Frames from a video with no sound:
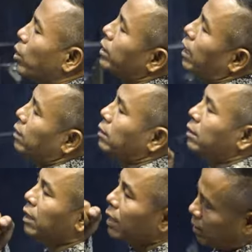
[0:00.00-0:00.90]
môi đại
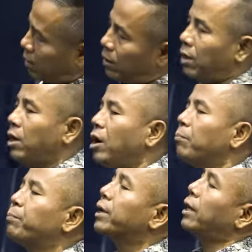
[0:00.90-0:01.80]
lực
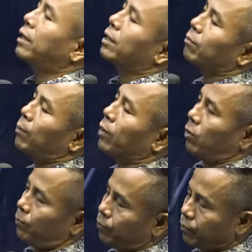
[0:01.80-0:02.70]
ông Pika kết bằng mồm.
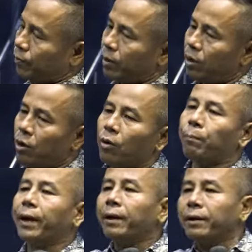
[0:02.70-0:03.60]

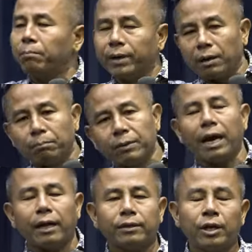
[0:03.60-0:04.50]
Bữa đã miền ông
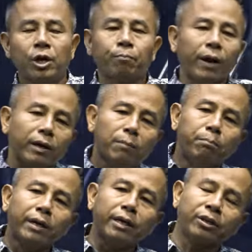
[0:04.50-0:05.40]
nại, bữa đã
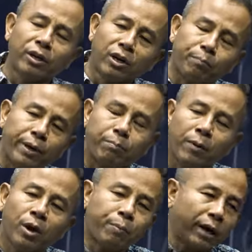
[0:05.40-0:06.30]
miền rất thiên ở phép,
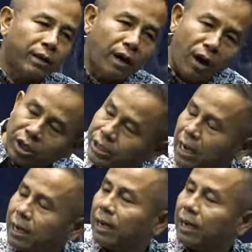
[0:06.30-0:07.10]
bữa đã óc cha